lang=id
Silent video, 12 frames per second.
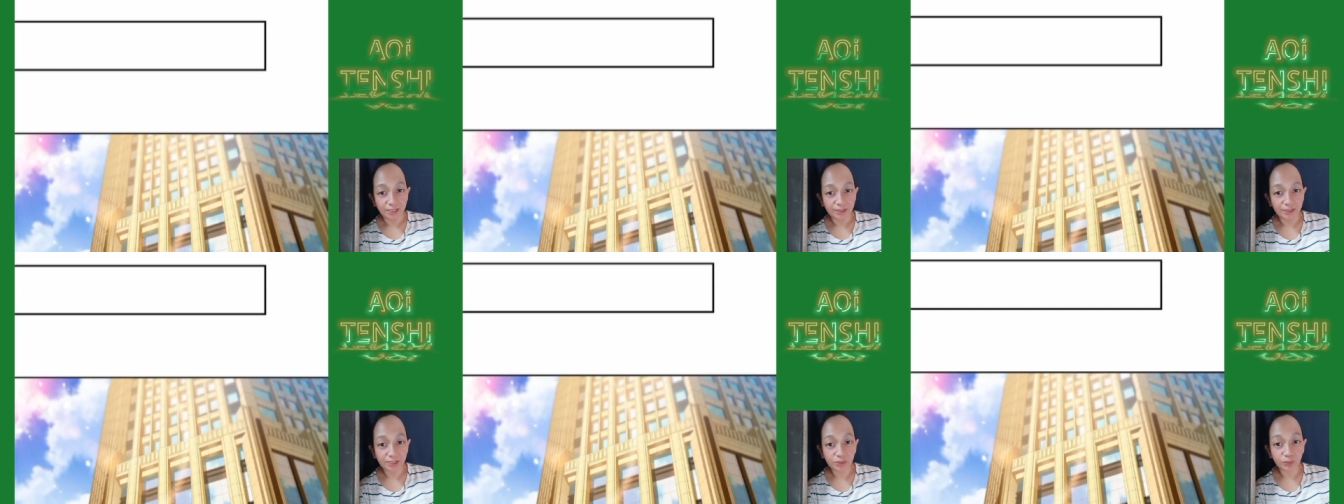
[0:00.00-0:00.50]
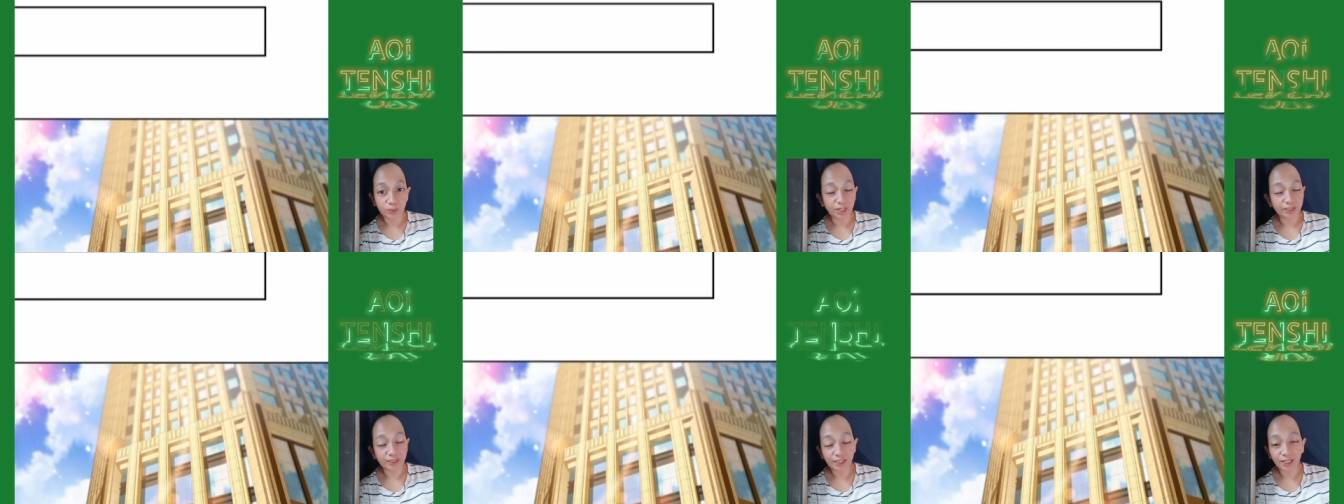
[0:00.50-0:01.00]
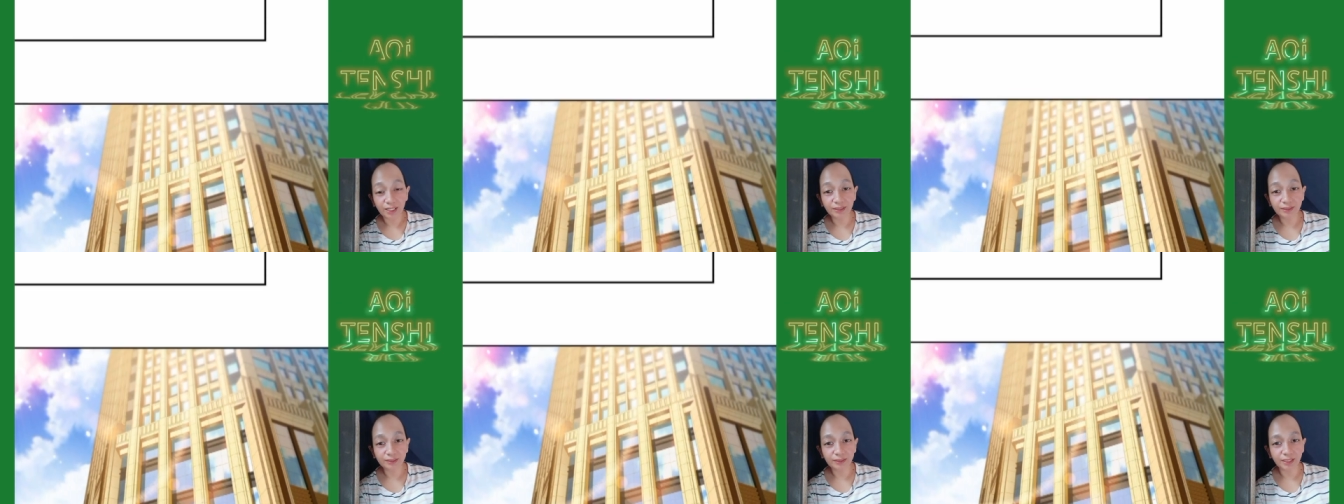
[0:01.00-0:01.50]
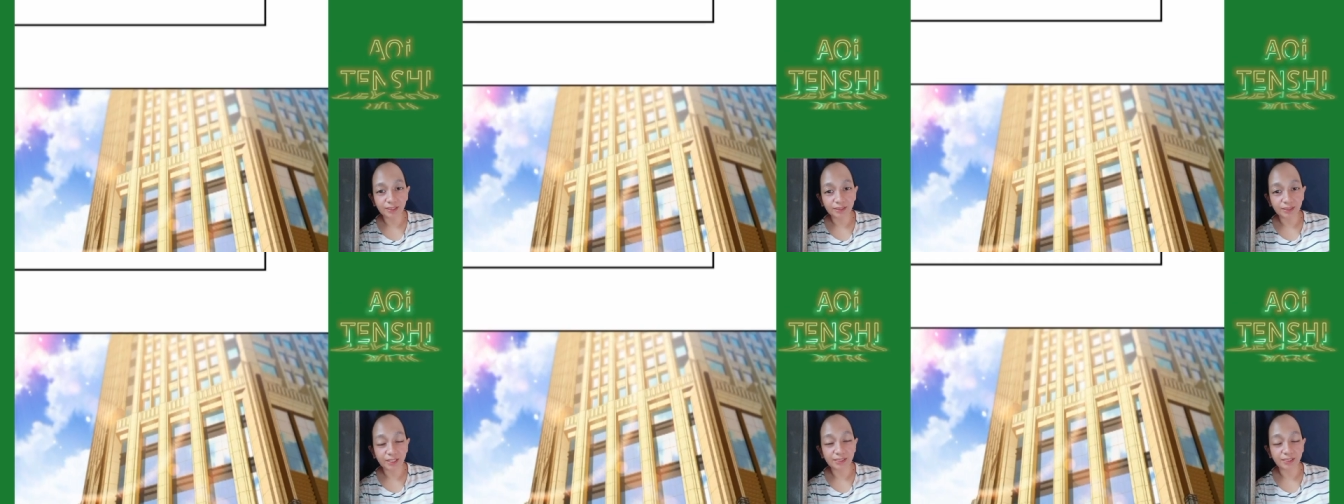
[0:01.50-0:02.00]
Jisurannya kan
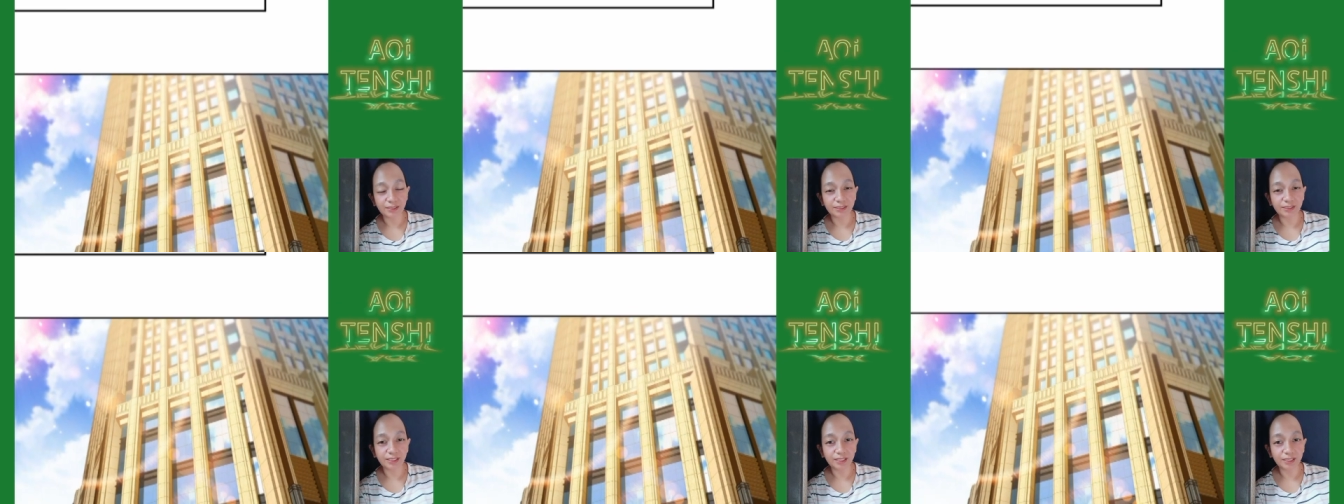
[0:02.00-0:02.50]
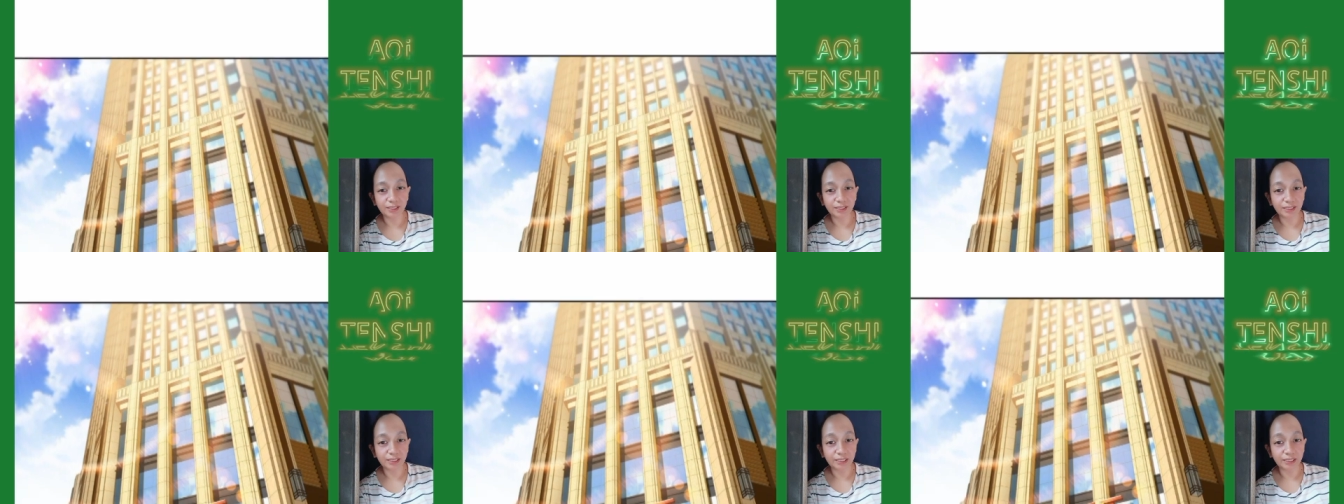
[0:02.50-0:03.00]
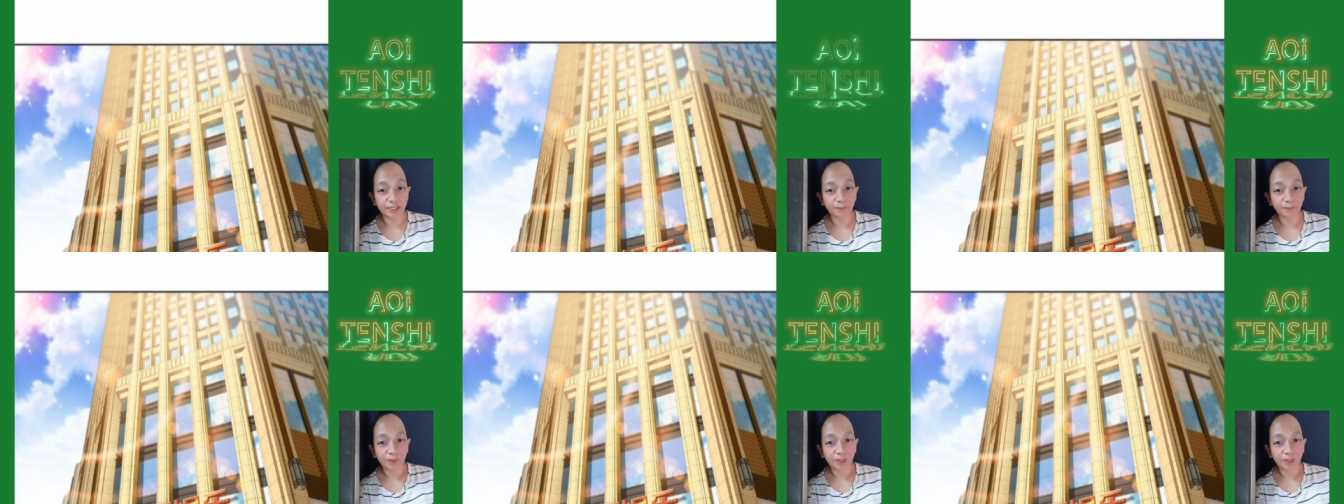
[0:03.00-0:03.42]
Kaisar lagi